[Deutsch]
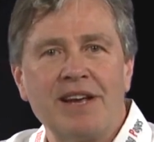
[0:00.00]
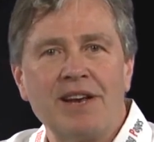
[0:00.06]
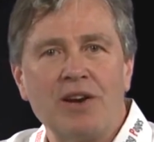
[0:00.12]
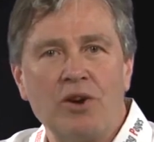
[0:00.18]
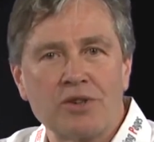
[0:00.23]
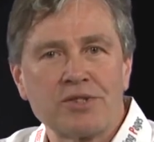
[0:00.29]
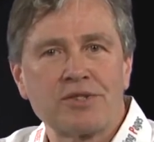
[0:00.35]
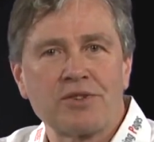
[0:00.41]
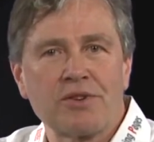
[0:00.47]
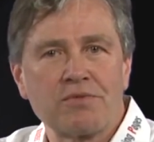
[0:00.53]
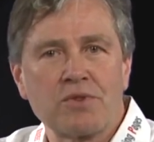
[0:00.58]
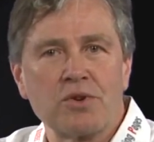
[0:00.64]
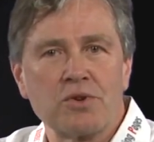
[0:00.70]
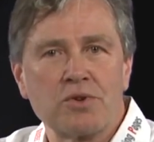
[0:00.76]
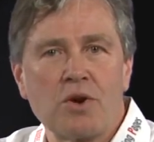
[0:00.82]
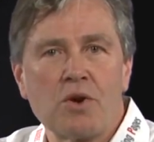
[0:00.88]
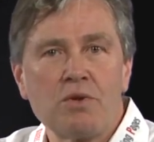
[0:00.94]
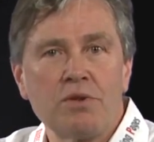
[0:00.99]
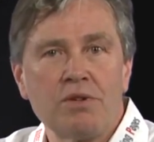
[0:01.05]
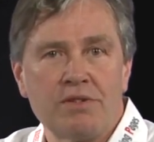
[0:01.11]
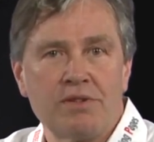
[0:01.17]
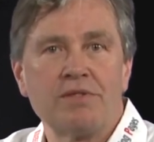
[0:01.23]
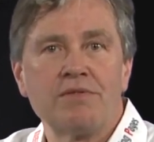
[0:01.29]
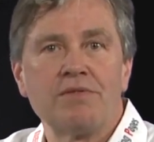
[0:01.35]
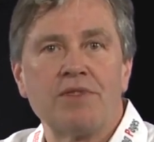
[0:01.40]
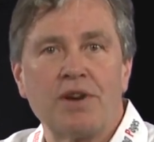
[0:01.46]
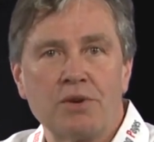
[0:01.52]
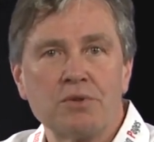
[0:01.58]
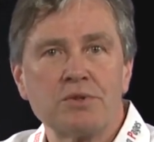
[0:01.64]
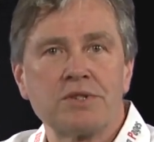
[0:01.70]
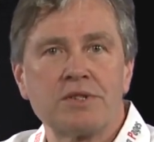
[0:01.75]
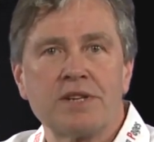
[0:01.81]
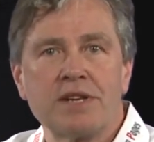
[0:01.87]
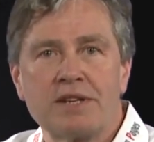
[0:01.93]
Lost of Control,
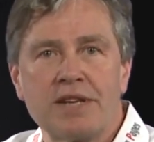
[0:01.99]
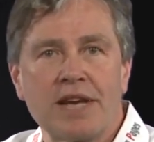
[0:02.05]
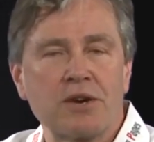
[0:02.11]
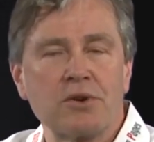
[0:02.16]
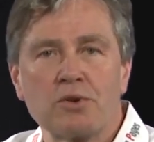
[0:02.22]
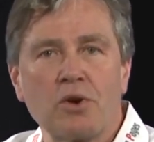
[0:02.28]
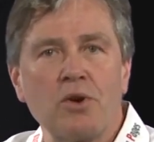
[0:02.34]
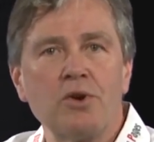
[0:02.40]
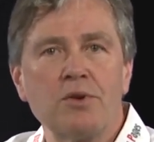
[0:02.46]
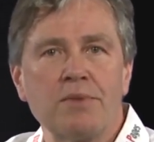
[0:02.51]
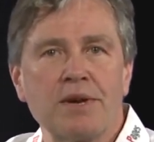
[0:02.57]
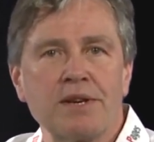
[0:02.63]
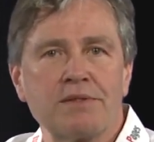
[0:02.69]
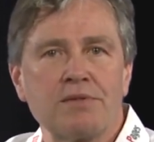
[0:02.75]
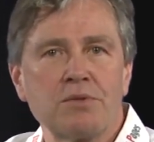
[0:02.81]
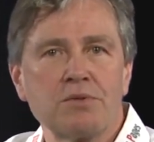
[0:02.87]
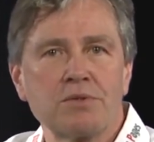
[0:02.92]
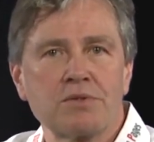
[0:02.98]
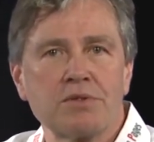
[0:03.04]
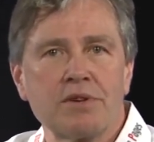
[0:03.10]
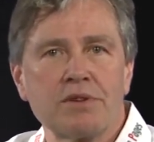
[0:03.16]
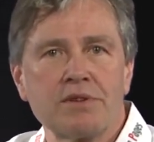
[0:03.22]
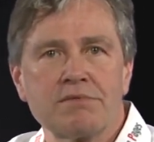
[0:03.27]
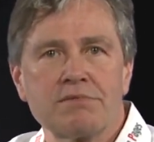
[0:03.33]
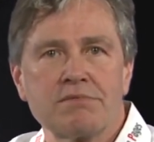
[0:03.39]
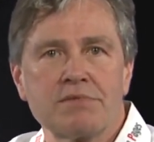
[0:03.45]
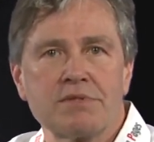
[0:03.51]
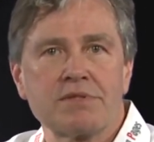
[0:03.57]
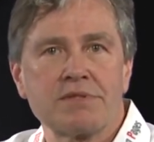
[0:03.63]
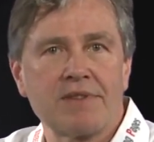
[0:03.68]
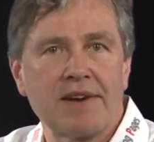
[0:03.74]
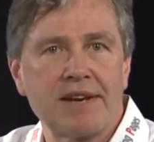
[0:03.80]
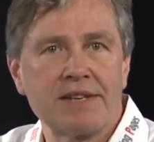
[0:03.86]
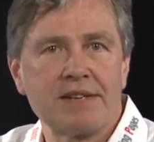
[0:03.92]
Verlust der Kontrolle über das Flugzeug. Das
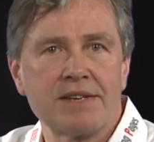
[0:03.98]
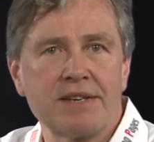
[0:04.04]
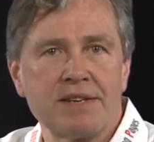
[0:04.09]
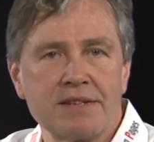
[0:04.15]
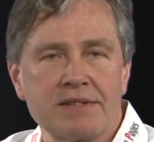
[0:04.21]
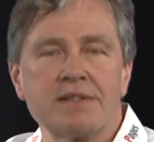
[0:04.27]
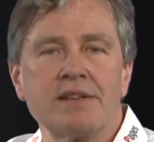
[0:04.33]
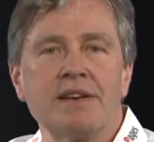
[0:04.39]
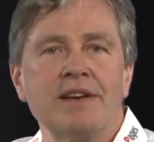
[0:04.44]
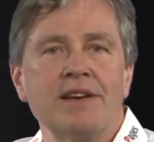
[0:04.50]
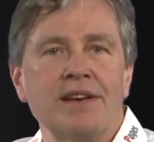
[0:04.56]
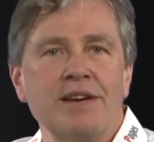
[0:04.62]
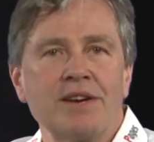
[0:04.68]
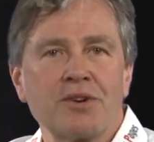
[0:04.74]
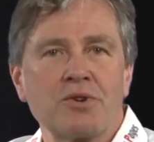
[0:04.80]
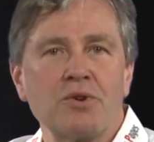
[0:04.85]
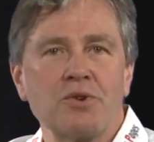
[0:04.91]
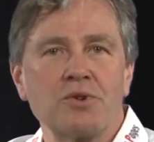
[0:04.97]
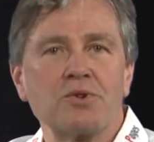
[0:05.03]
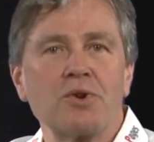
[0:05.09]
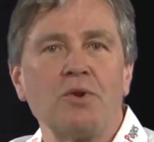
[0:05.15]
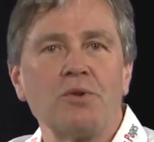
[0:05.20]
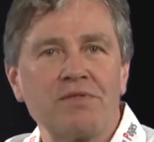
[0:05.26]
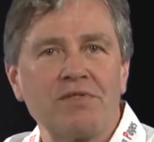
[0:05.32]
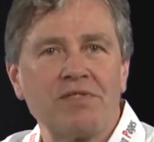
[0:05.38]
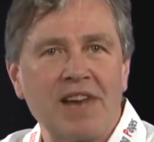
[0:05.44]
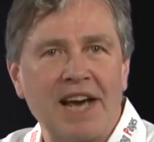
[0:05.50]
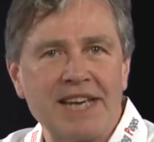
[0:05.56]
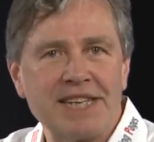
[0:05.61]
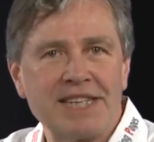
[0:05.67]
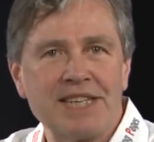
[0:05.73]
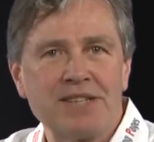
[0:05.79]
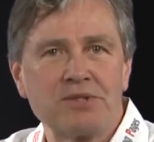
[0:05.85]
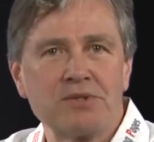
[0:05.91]
zweite ist Controlled
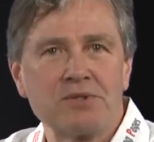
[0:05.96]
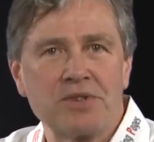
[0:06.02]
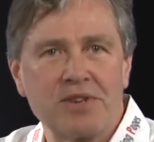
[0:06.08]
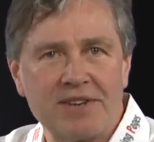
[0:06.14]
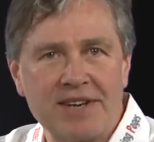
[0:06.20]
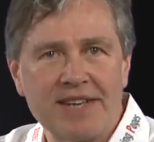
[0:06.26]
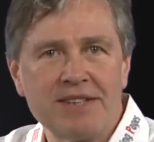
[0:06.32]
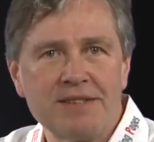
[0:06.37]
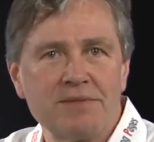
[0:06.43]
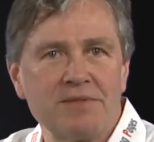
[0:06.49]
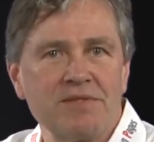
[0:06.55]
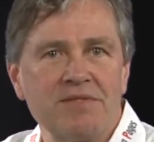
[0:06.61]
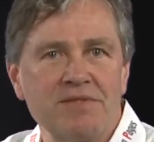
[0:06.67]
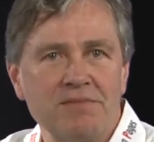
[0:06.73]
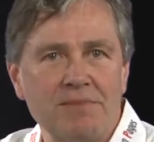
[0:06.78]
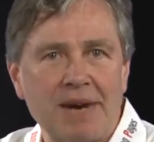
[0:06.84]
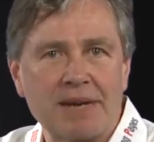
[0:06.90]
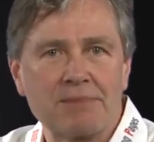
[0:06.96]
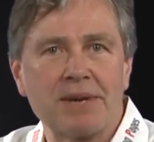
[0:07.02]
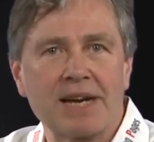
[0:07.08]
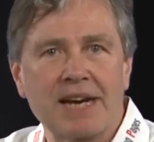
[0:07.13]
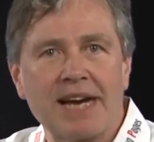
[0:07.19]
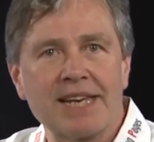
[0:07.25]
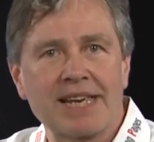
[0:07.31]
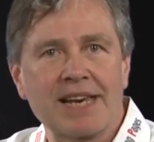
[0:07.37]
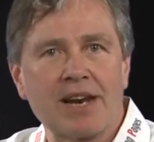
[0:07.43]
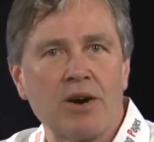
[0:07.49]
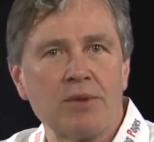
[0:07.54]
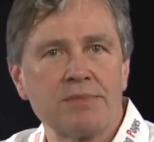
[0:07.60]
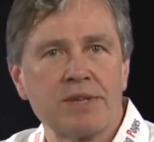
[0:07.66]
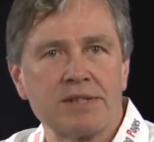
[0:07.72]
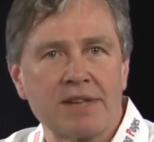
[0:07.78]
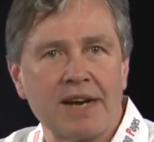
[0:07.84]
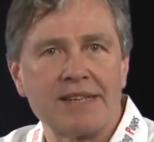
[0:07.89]
Flight into Terrain, mag man gar nicht
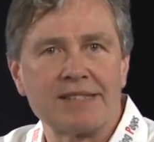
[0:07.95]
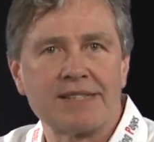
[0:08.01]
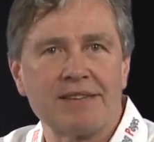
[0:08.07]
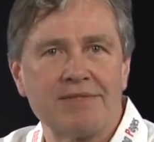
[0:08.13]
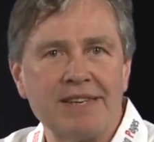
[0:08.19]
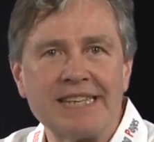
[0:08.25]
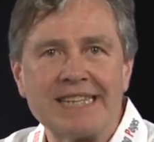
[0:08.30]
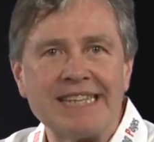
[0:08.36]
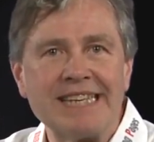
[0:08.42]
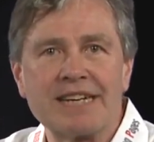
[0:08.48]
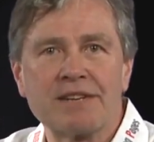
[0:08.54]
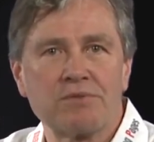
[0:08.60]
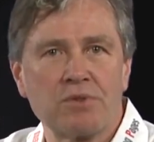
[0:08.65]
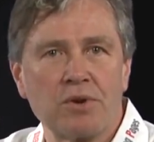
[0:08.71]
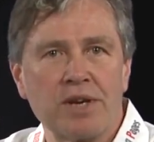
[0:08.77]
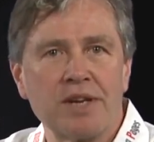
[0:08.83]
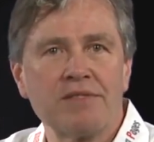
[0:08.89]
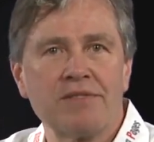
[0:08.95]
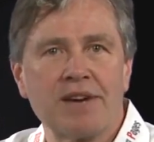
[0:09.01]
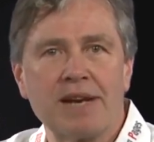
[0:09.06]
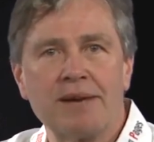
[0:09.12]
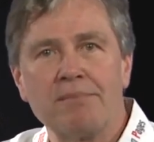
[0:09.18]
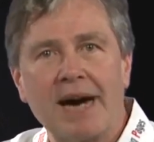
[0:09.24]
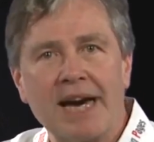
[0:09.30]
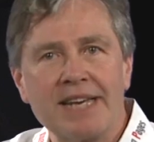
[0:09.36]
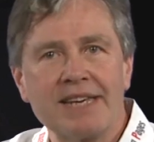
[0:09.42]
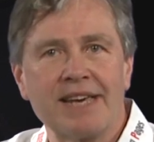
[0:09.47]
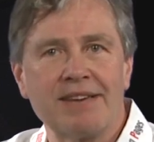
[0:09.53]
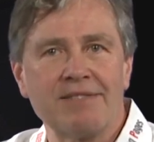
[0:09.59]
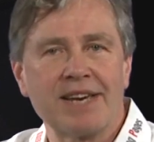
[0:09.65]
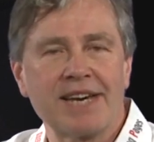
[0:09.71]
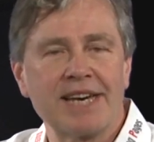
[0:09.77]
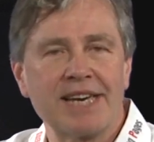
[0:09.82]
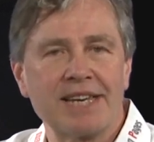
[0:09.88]
glauben. Das heißt, er fliegt irgendwo hin, weil er meint,
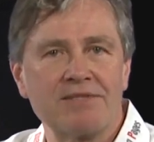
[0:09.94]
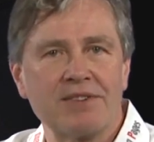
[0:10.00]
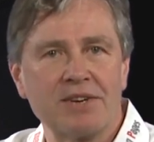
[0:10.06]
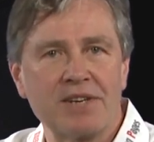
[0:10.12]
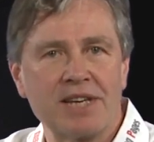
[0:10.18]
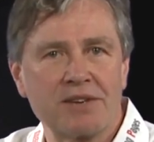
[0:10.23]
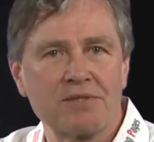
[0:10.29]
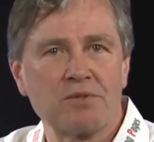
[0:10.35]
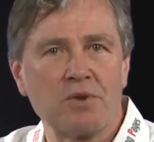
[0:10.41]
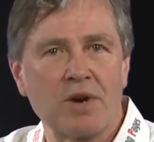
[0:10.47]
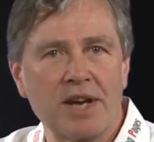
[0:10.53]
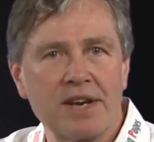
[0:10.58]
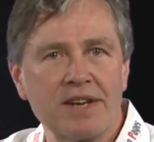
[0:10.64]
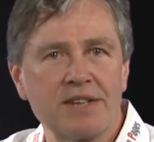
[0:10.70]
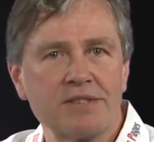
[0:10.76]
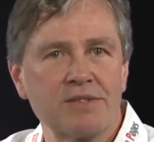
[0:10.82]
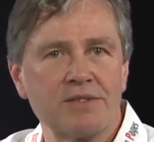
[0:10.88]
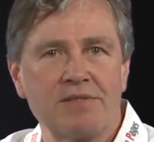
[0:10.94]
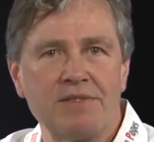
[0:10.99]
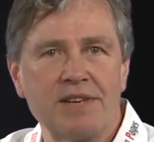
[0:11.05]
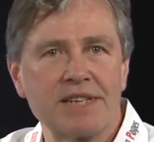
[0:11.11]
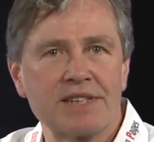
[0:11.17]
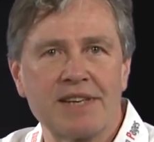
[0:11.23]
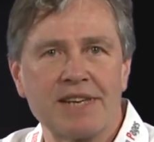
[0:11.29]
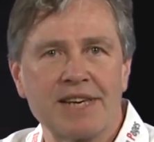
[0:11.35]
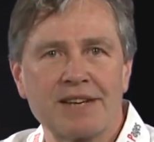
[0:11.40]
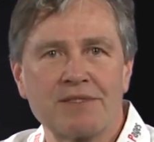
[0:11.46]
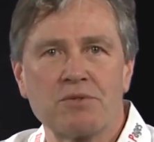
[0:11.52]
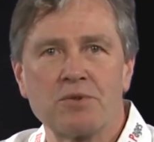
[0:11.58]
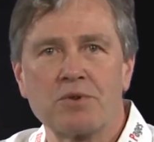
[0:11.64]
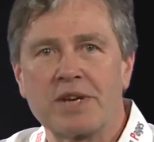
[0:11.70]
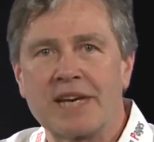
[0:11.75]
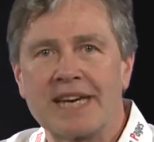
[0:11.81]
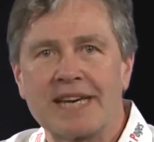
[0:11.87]
er wäre etwa irgendwo anders und fliegt dann
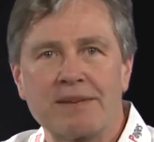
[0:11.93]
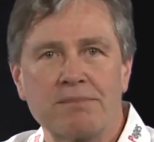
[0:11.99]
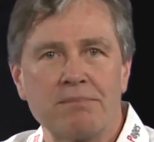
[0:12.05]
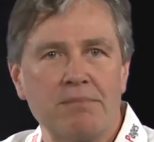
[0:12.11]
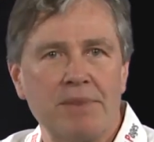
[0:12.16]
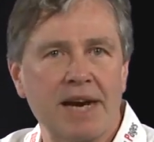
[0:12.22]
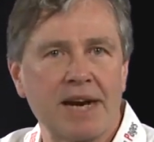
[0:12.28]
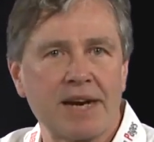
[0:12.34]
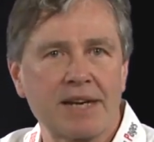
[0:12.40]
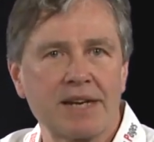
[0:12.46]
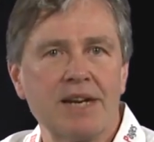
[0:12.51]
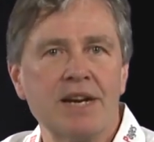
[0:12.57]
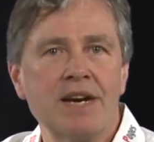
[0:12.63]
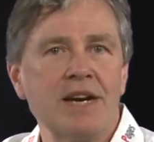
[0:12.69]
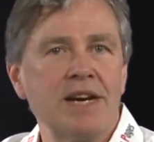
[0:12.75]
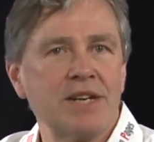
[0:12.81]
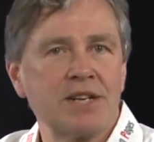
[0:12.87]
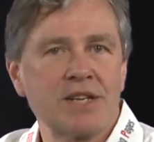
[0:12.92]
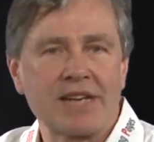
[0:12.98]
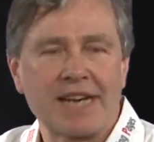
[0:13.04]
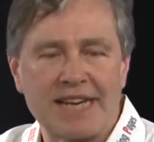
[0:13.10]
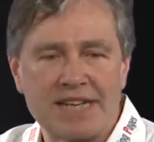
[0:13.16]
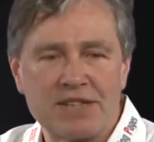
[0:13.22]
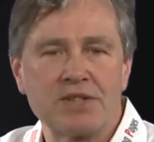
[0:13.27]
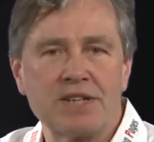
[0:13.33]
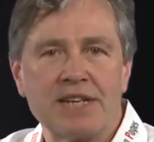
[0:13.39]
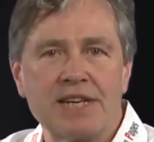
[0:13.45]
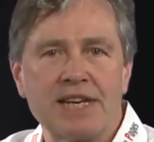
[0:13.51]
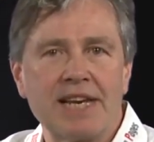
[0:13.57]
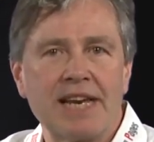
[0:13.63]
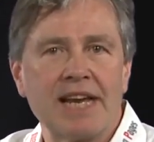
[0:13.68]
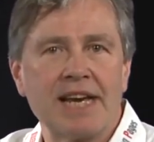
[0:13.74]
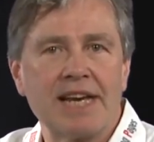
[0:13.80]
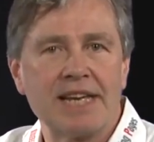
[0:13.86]
irgendwo gegen Berg, crasht in
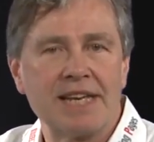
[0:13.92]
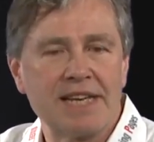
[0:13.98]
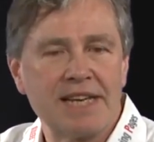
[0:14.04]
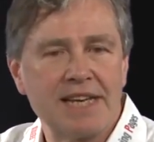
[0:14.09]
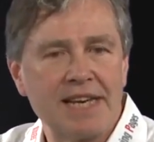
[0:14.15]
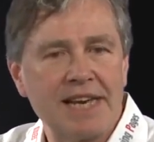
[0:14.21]
die äh,